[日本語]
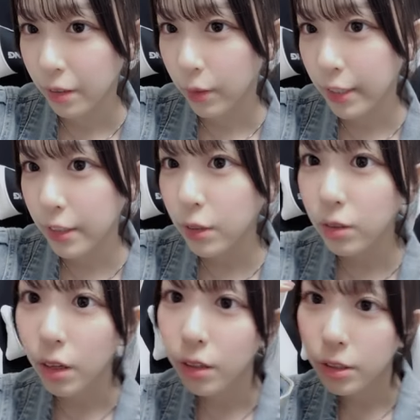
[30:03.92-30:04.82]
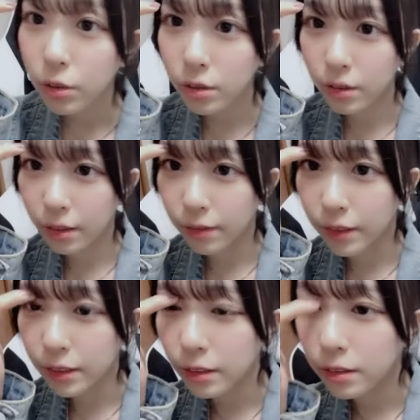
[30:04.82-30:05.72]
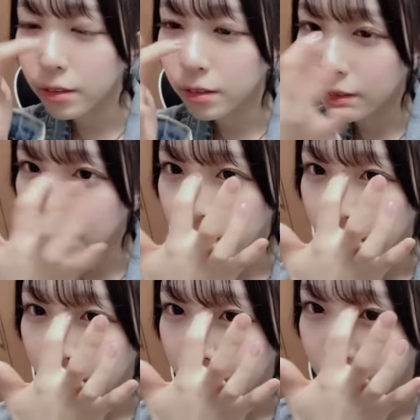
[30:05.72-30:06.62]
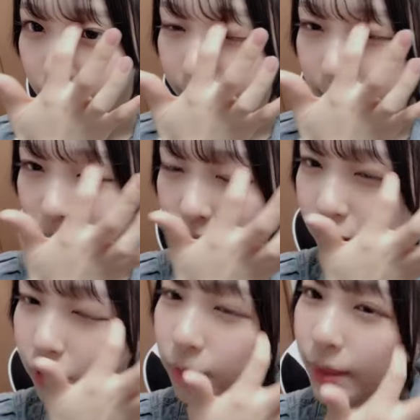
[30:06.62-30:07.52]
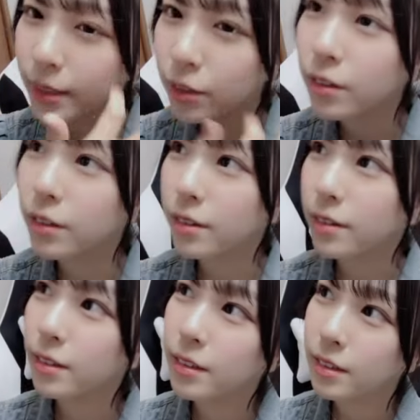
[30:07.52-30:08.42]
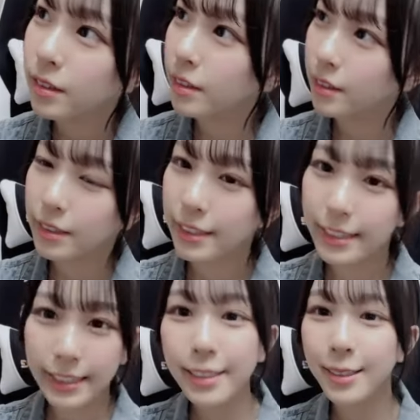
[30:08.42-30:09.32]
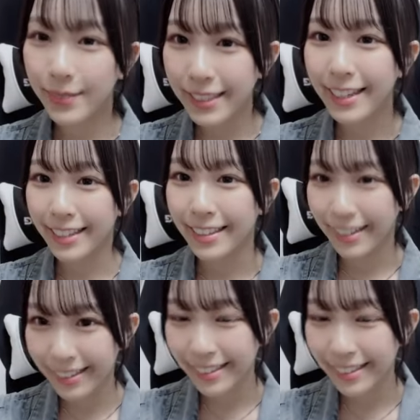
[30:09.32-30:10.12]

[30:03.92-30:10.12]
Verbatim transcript: 割れてくるあそうなん割れてくるんだでもなんか車の椅子みたいな